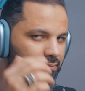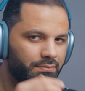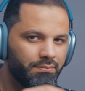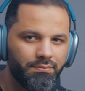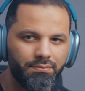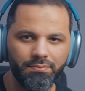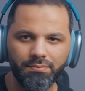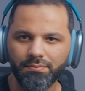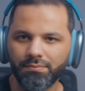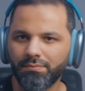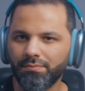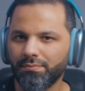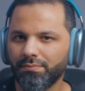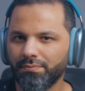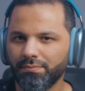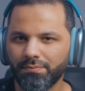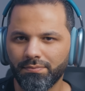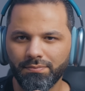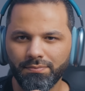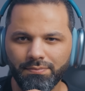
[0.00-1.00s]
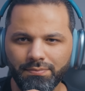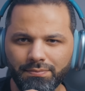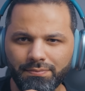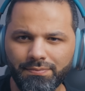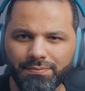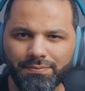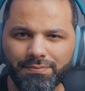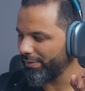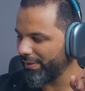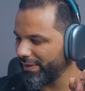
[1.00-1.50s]
مش لابس سماعه
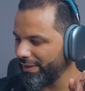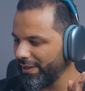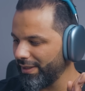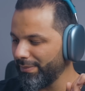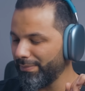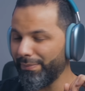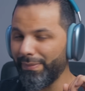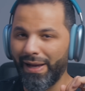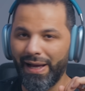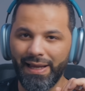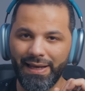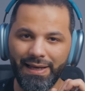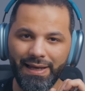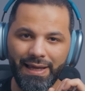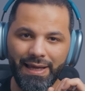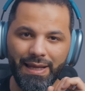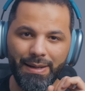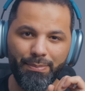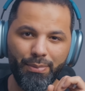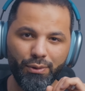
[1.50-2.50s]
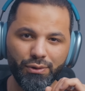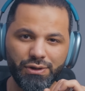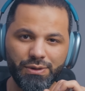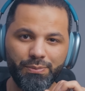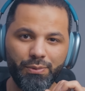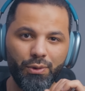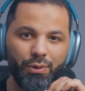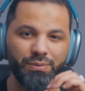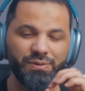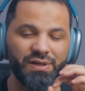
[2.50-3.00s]
التجربه دي مع الايربودز
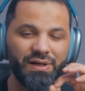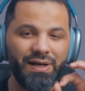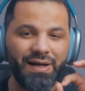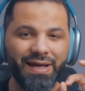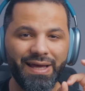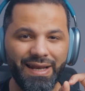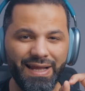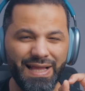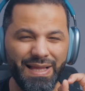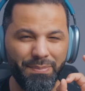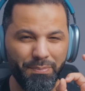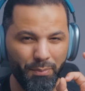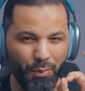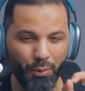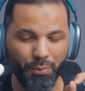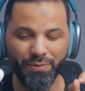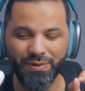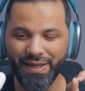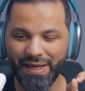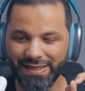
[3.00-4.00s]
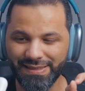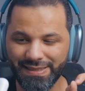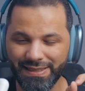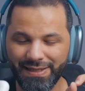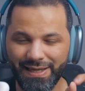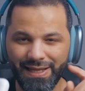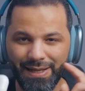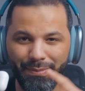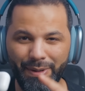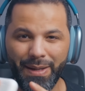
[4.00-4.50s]
برو بصراحه كانت
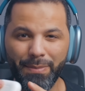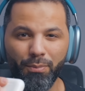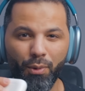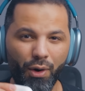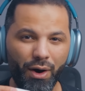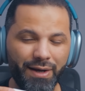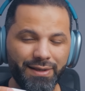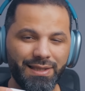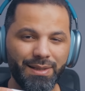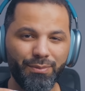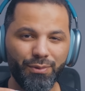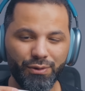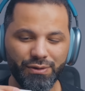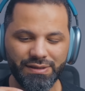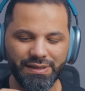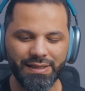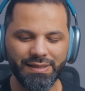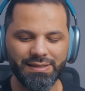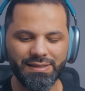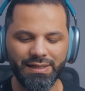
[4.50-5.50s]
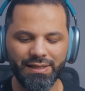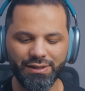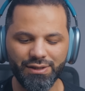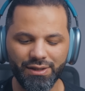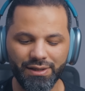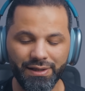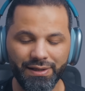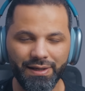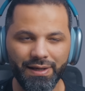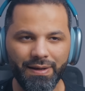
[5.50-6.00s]
ممتازه انا بحبه اكتر من نويز
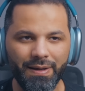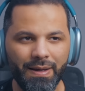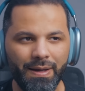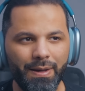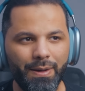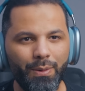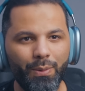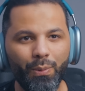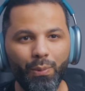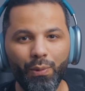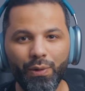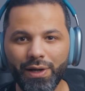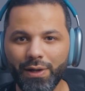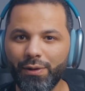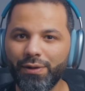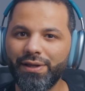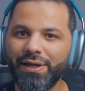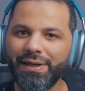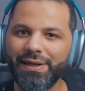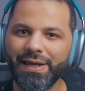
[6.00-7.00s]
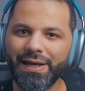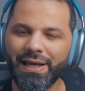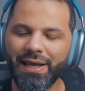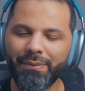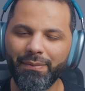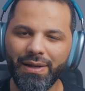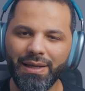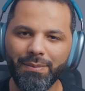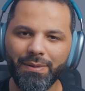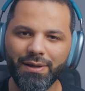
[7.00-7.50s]
كانسليشن هنا وهنا واضح انها
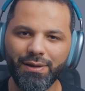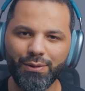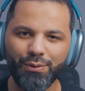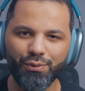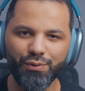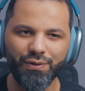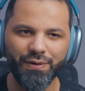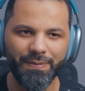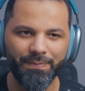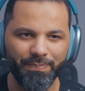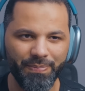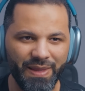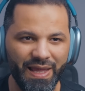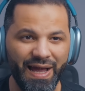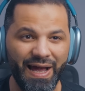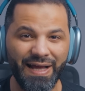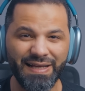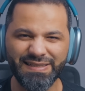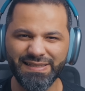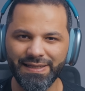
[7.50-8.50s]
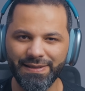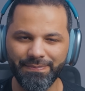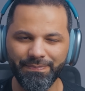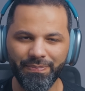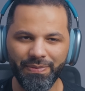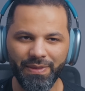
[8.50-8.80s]
كمان يمكن تكون احسن